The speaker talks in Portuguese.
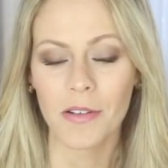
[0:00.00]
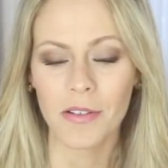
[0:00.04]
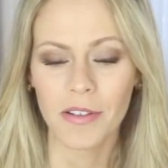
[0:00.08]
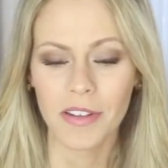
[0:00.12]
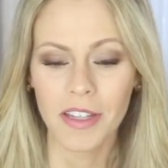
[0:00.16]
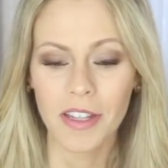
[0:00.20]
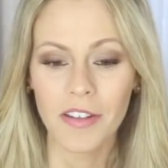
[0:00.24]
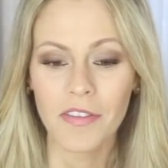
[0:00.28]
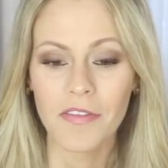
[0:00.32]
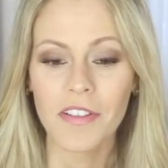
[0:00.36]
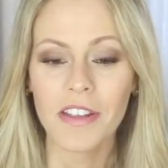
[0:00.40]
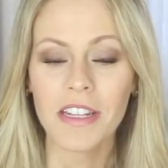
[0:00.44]
Eu
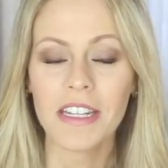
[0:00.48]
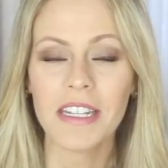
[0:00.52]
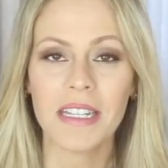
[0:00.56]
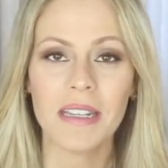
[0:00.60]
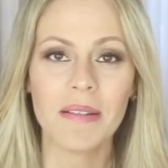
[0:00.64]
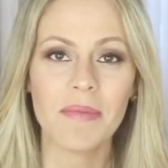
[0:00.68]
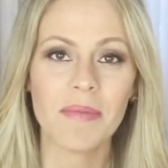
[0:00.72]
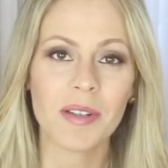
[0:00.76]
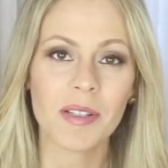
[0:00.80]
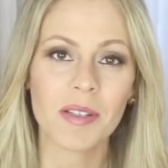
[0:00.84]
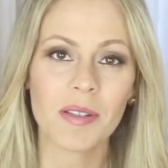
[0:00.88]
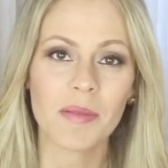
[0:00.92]
que
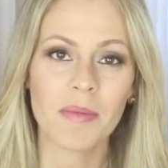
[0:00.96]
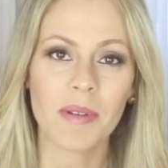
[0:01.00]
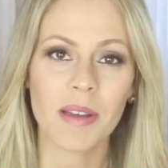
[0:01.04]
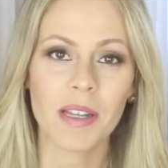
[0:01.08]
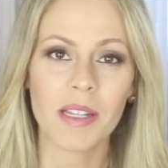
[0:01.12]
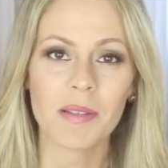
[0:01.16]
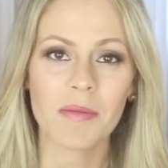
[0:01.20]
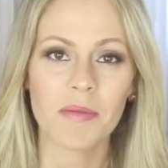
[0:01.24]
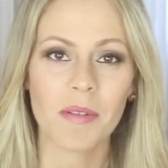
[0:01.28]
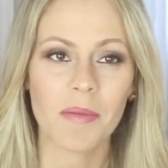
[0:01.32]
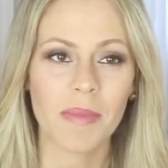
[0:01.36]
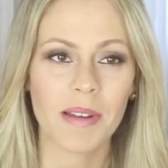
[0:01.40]
defini, mais ou
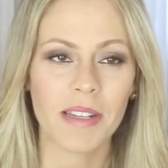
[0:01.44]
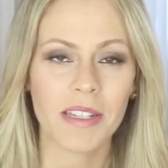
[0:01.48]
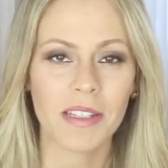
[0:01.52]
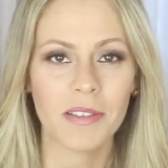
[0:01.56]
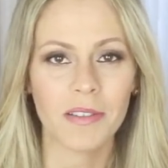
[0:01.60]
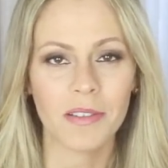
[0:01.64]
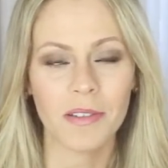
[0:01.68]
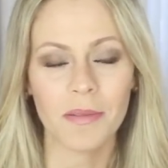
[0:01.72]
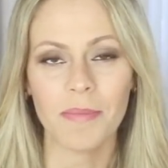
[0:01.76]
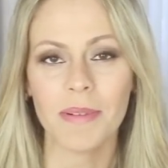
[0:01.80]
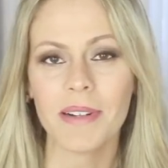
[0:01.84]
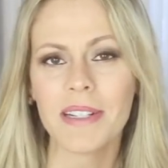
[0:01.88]
menos, meu
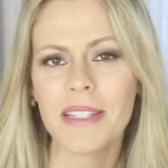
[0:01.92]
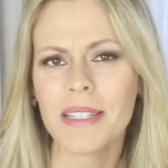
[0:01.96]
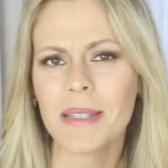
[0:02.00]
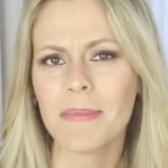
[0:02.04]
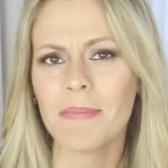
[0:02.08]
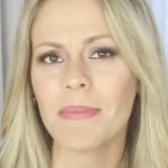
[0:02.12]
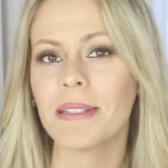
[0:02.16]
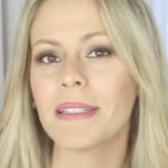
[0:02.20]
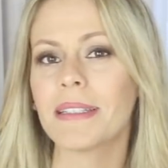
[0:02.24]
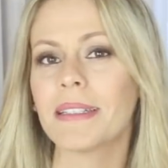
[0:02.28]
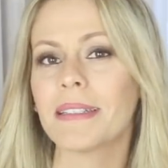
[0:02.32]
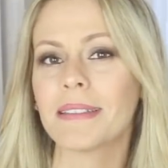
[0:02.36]
marido não
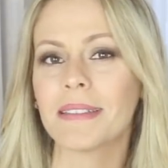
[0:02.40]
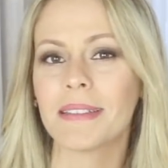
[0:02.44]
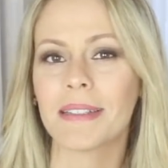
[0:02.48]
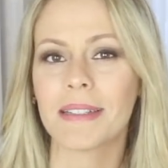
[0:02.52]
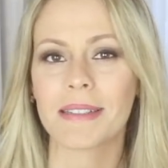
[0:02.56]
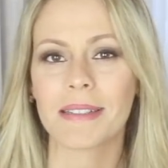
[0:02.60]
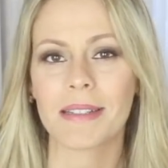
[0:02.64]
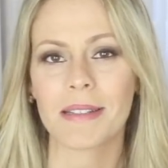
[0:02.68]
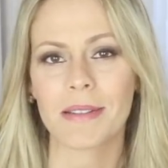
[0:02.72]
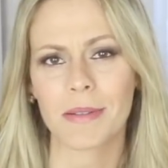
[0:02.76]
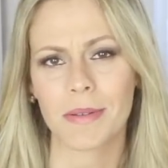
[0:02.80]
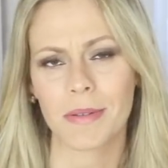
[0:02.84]
participa tanto
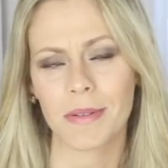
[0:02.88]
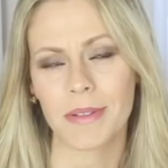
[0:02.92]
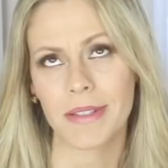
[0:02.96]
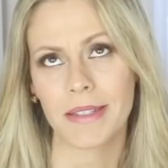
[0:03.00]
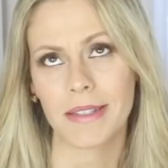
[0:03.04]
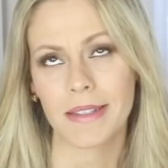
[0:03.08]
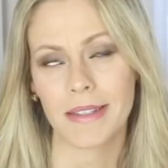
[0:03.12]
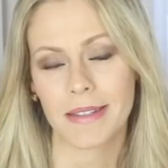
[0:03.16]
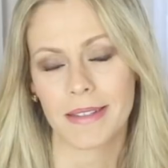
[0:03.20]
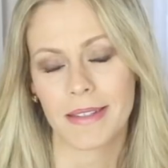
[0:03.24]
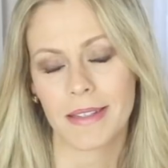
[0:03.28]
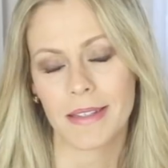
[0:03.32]
dessas
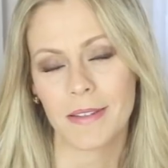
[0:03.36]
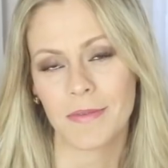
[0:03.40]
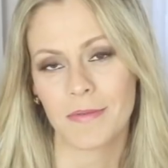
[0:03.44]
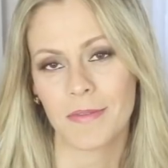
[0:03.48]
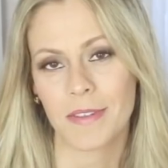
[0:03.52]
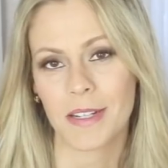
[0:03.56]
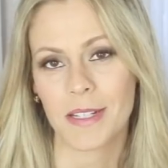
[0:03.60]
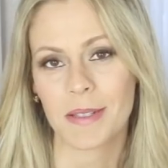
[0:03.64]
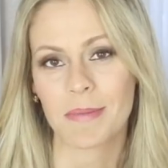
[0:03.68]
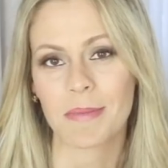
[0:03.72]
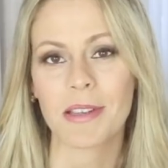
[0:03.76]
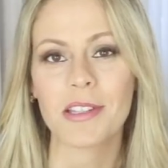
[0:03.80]
coisas, assim,
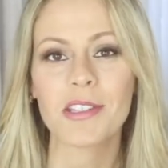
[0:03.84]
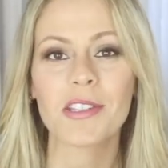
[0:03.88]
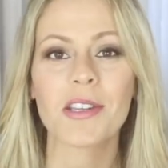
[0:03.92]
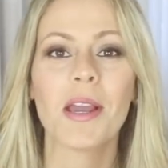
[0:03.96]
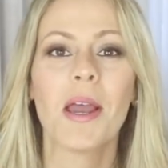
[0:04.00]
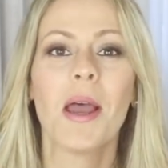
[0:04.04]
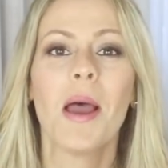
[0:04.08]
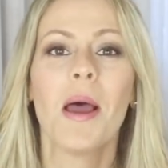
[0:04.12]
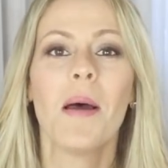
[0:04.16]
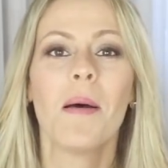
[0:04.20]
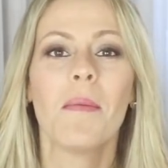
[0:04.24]
infelizmente.